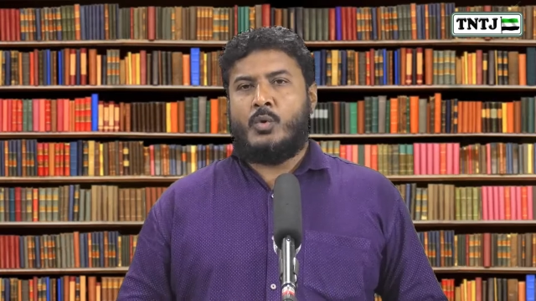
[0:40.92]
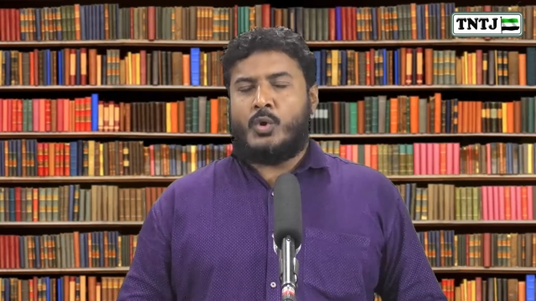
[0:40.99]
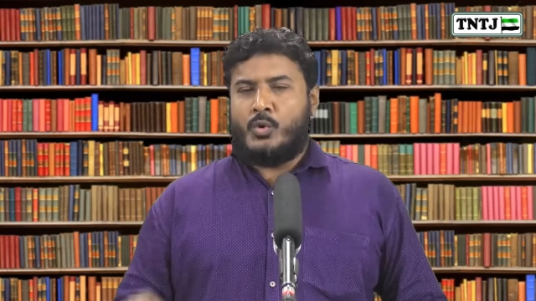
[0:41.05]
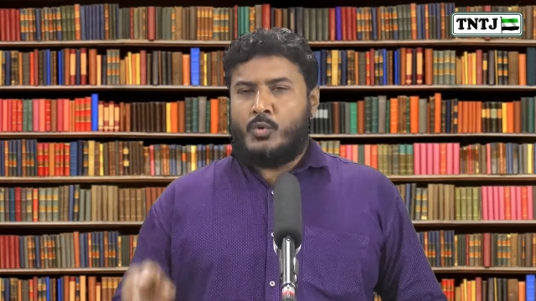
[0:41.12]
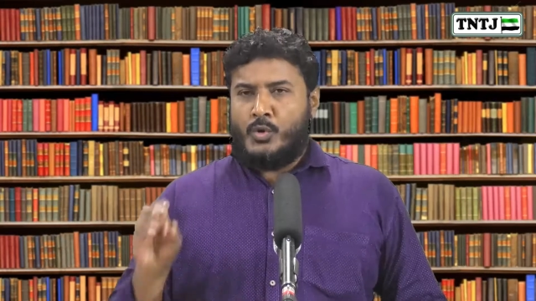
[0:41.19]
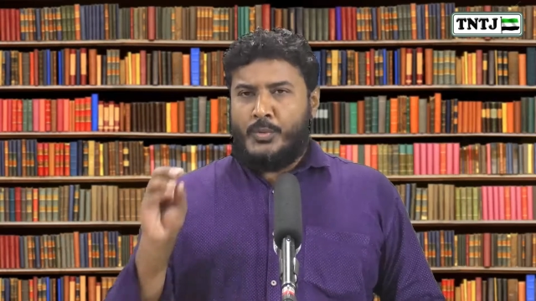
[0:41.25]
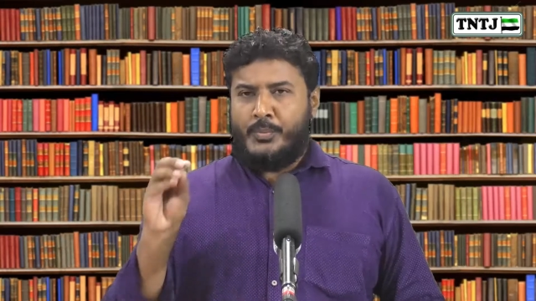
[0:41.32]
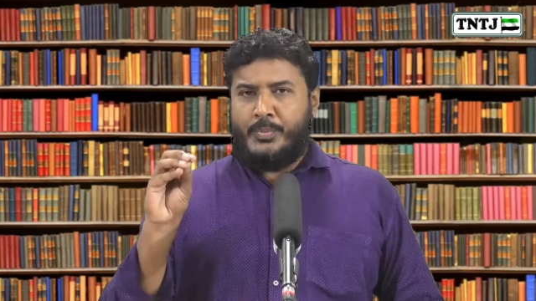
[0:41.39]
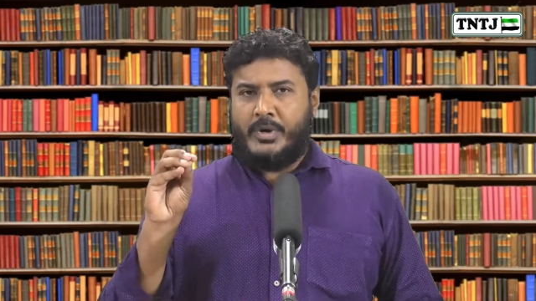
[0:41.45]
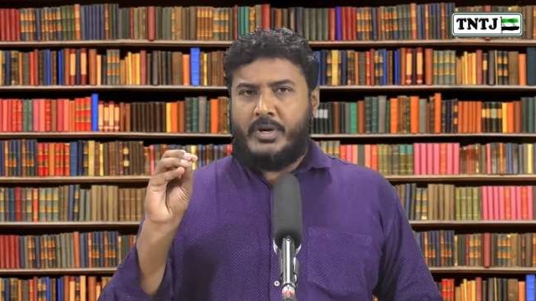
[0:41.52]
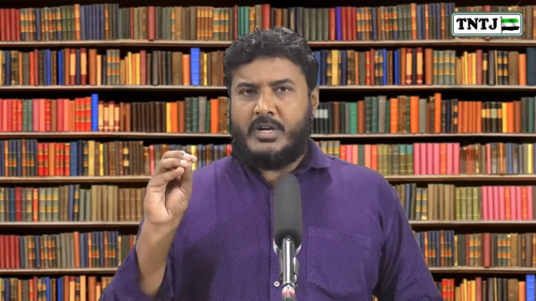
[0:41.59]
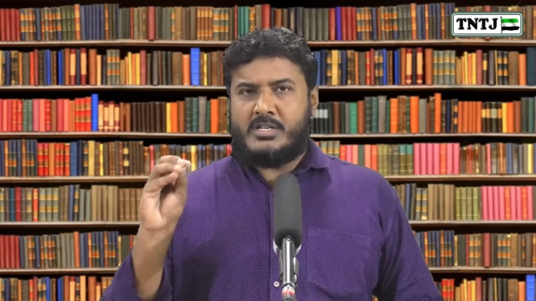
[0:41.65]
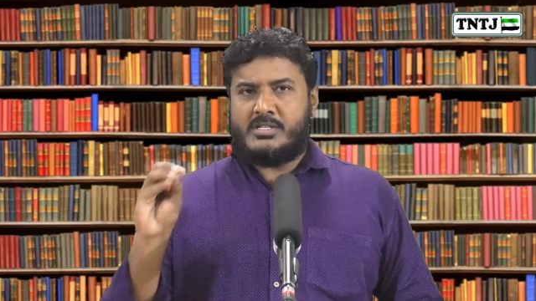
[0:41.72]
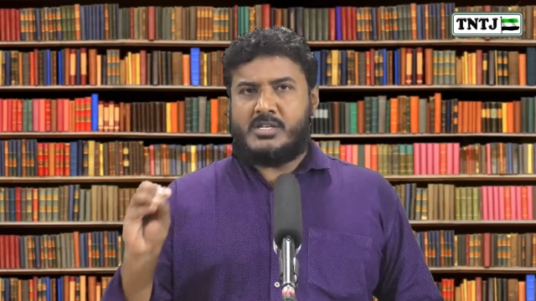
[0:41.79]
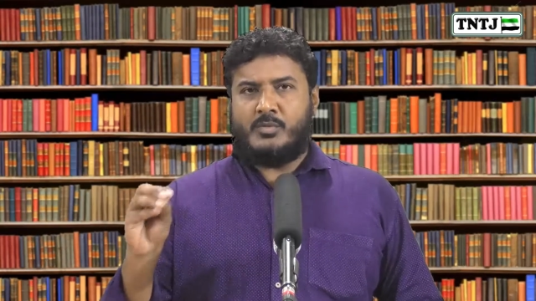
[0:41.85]
ஒரு
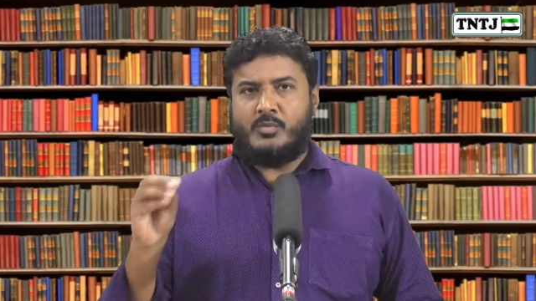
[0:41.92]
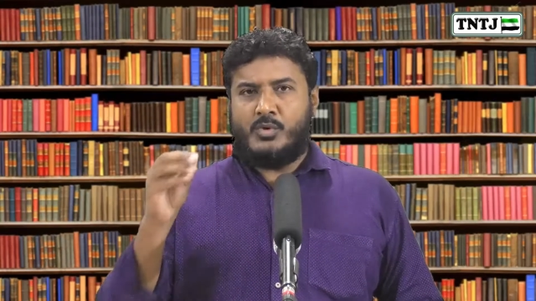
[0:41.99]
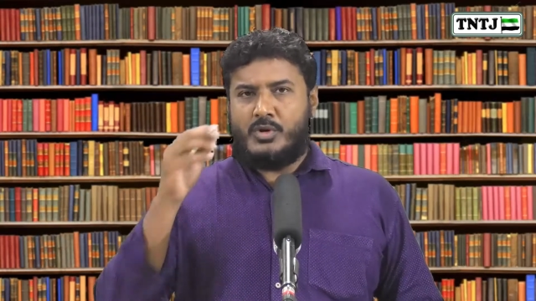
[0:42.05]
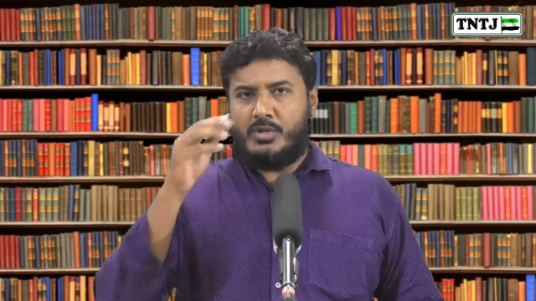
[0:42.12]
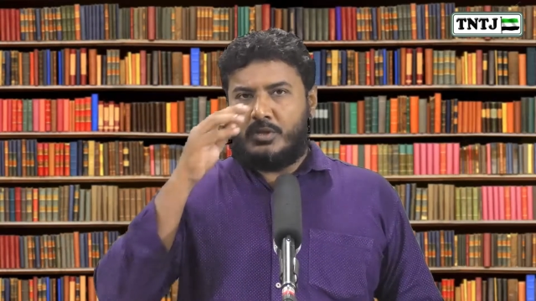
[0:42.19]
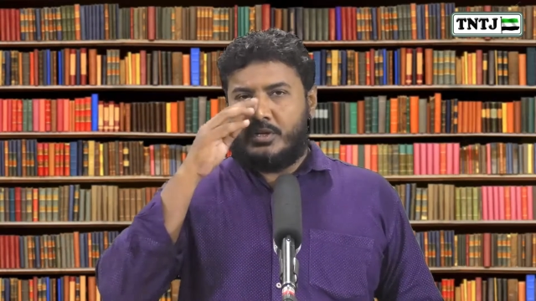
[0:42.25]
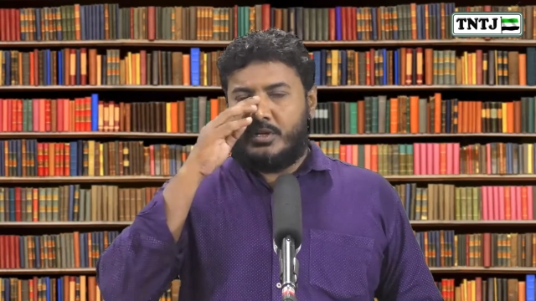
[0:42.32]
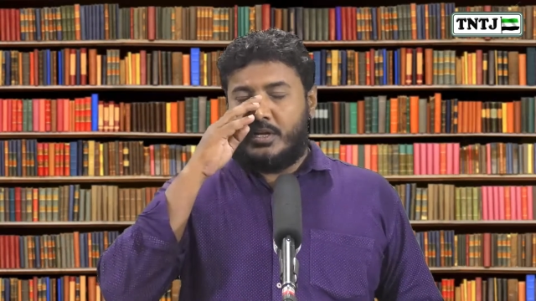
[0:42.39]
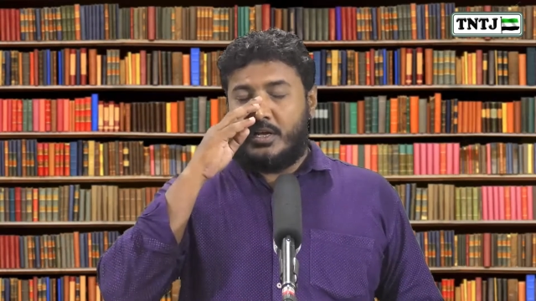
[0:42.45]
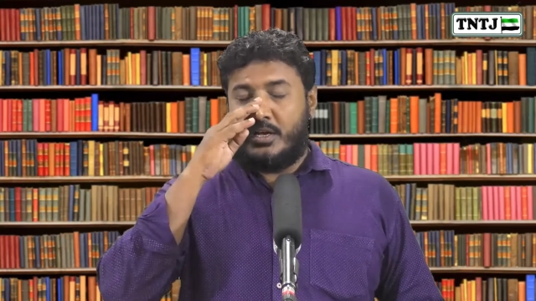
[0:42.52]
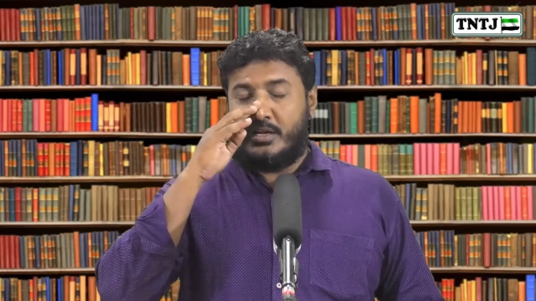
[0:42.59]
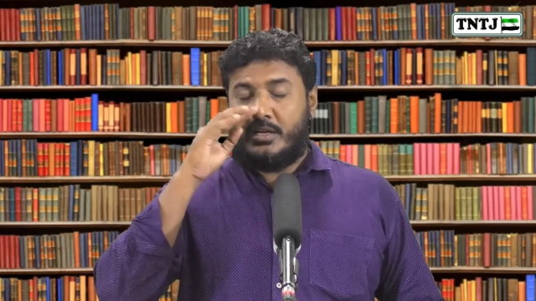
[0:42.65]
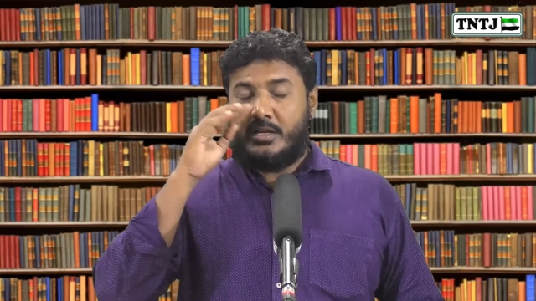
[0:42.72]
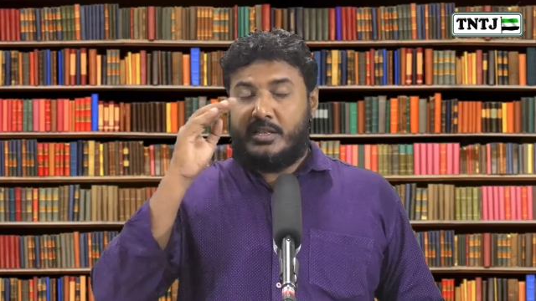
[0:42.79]
குறிப்பிட்ட சமூகத்தினர்